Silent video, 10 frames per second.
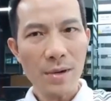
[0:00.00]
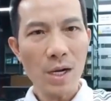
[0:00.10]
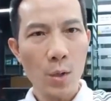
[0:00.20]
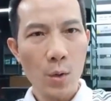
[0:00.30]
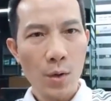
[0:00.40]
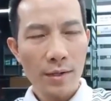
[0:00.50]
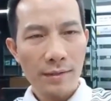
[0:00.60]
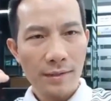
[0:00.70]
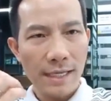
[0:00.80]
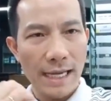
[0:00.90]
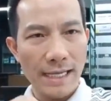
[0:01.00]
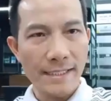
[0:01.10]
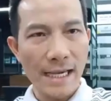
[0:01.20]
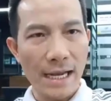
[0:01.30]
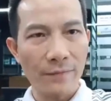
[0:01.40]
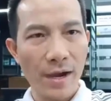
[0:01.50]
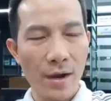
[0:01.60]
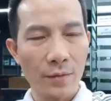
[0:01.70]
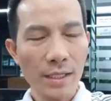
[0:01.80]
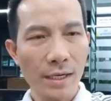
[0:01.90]
Bạn bắt đầu chèn
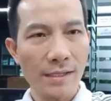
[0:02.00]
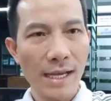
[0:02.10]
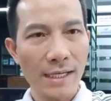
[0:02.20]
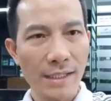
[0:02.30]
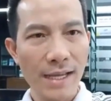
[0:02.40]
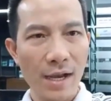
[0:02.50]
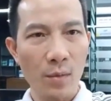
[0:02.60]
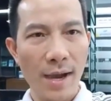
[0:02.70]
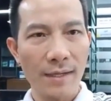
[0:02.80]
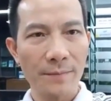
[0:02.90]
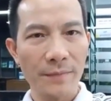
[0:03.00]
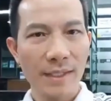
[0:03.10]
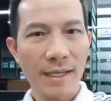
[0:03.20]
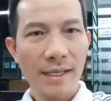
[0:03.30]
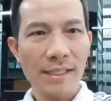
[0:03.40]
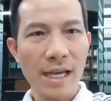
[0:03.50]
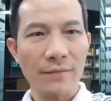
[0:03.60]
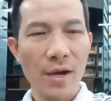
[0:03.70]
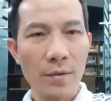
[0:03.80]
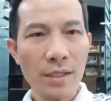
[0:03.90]
vào cái thời gian hiện tại của bạn,
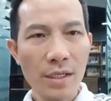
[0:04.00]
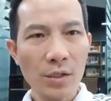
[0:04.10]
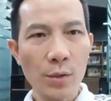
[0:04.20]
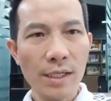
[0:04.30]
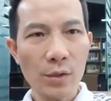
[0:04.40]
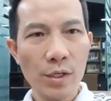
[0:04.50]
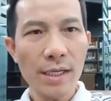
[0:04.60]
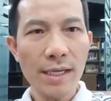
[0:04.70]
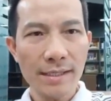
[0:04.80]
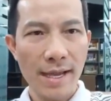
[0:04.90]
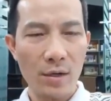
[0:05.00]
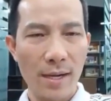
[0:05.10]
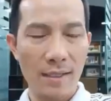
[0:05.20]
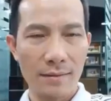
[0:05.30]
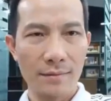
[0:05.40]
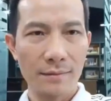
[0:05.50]
chèn vào cái tư duy suy nghĩ hiện tại của bạn.